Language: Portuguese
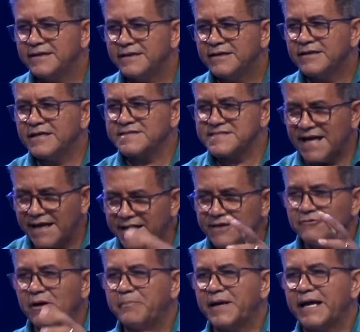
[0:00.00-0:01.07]
que
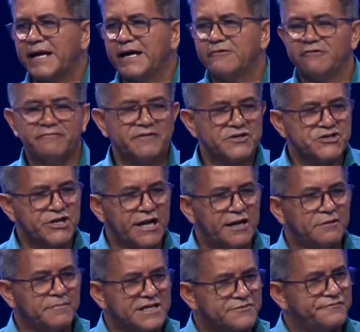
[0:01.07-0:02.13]
saíram a pregar o
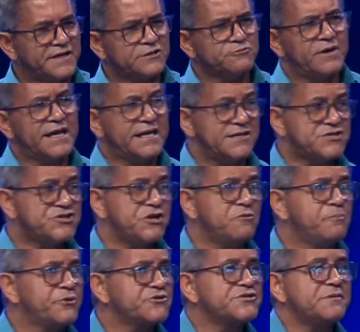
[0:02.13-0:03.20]
evangelho, mas fato é que eles tinham
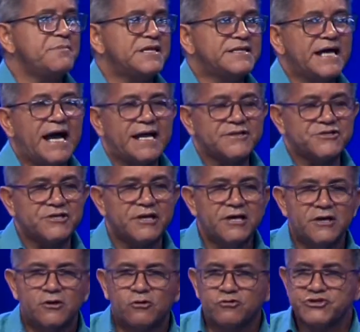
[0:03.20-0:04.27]
proximidade
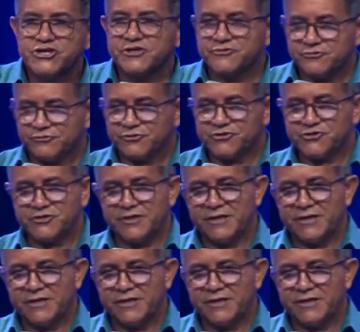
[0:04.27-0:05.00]
com Jesus.